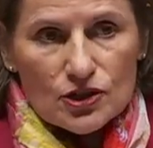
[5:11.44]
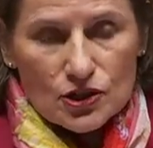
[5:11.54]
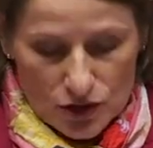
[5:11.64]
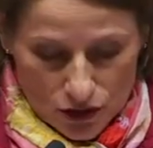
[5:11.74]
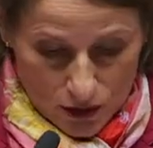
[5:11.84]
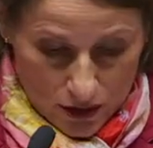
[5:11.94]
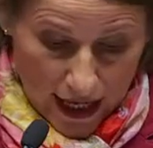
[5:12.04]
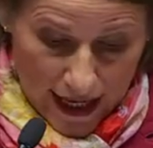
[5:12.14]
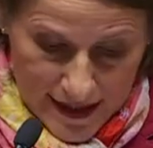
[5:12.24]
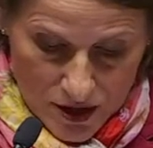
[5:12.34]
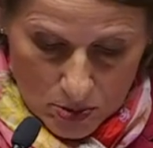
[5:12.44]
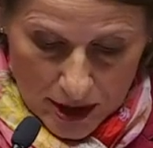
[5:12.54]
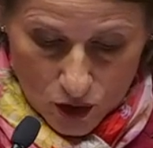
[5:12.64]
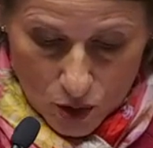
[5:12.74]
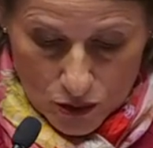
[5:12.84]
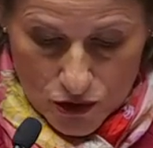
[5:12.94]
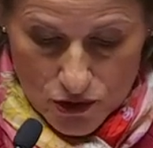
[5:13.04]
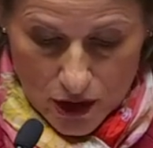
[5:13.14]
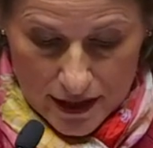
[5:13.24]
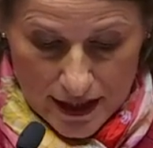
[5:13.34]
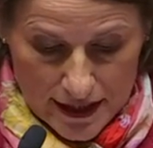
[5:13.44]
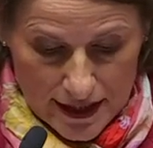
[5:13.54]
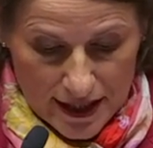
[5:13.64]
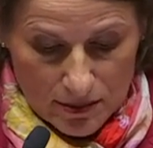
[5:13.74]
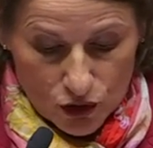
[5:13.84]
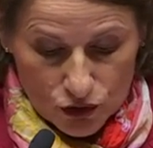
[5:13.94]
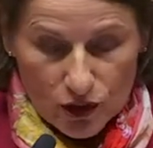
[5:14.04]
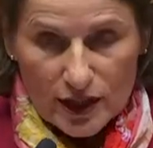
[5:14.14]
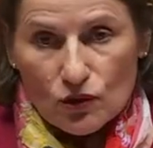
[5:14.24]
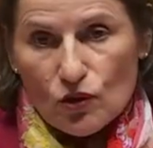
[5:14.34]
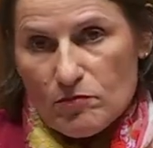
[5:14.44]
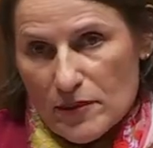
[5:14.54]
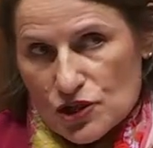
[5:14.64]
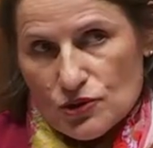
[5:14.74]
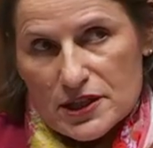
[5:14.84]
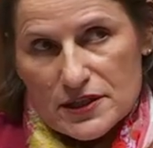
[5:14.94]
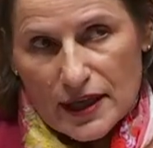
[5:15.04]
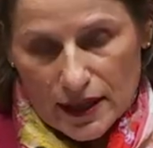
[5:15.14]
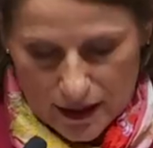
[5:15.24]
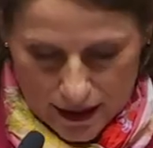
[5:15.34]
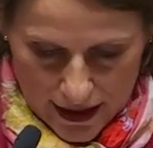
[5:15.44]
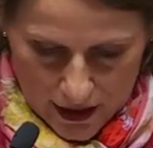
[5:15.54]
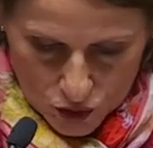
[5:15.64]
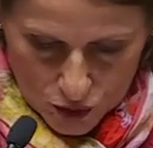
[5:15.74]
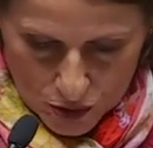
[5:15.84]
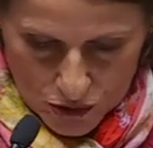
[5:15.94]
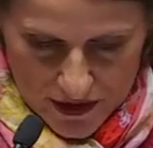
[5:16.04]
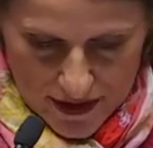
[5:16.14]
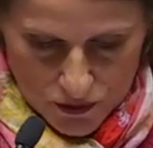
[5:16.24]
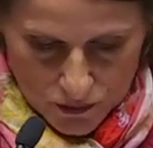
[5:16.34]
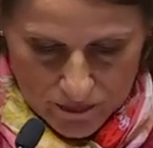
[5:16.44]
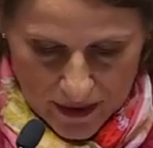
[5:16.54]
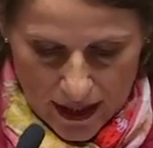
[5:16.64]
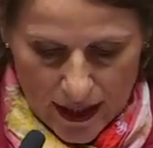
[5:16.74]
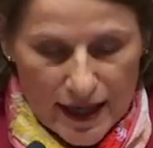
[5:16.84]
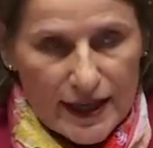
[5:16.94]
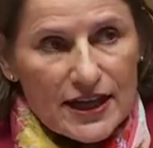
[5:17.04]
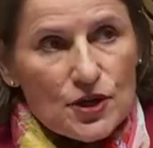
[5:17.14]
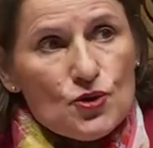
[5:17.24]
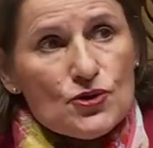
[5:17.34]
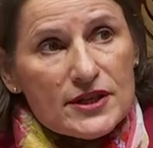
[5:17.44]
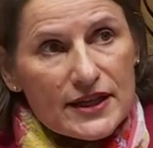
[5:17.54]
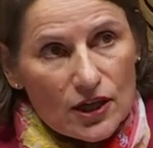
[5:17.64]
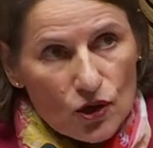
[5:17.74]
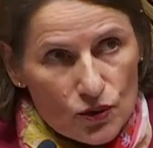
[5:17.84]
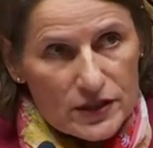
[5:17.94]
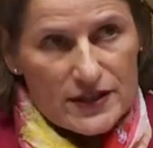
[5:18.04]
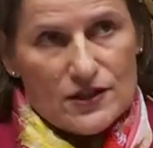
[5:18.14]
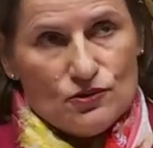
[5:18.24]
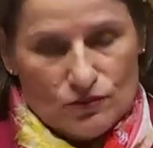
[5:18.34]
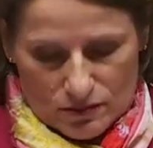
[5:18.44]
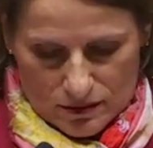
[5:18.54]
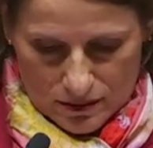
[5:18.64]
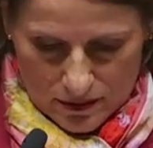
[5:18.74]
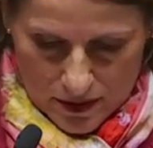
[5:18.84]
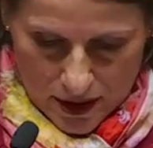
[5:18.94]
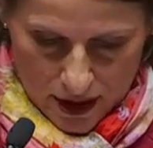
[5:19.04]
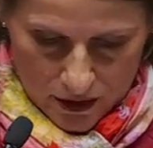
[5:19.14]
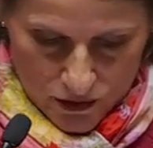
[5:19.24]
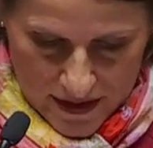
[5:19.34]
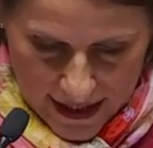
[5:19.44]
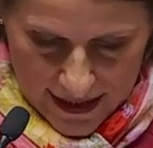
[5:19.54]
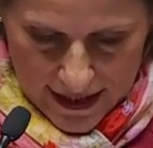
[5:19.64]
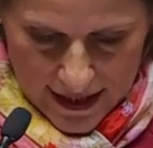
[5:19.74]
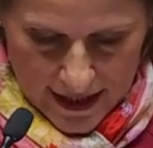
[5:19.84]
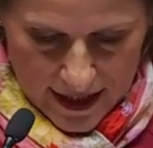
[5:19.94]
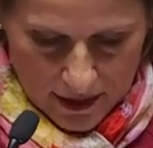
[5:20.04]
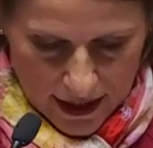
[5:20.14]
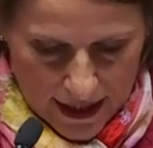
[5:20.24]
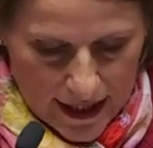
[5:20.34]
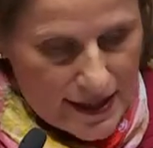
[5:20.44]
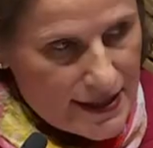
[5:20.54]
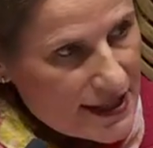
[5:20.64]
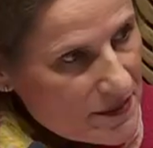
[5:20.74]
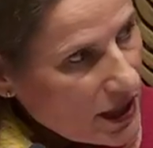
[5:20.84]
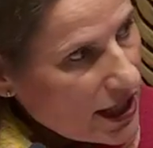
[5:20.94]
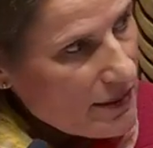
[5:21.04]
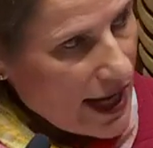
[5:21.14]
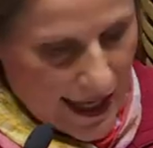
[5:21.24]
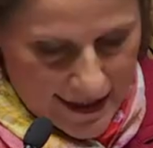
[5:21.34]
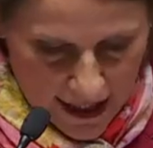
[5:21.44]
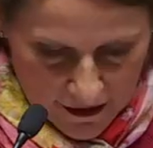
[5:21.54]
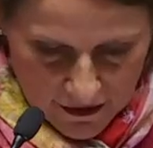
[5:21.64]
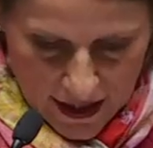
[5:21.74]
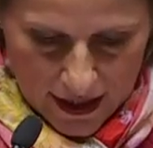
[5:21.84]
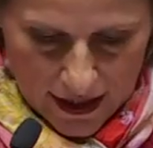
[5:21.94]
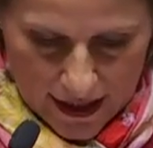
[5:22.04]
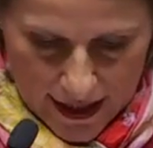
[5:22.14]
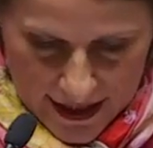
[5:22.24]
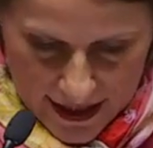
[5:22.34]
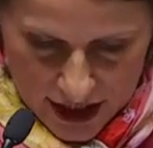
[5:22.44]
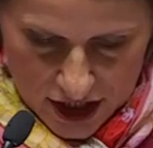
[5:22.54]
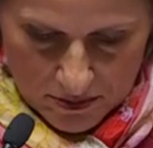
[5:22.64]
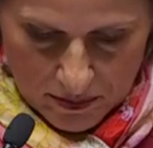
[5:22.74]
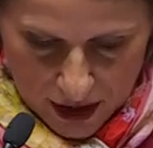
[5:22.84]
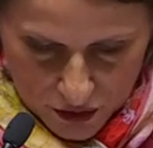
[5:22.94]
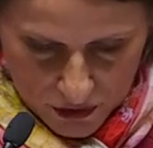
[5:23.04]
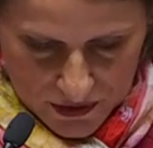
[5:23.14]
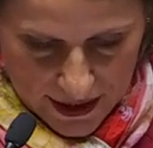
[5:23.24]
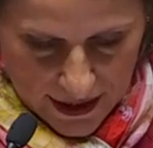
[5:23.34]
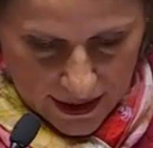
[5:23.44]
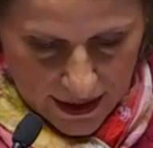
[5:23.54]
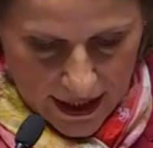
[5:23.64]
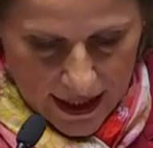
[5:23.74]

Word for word: notre Assemblée repose sur un équilibre entre les groupes majoritaires et les groupes d'opposition. Et une des conditions de cet équilibre s'exprime à travers les niches parlementaires.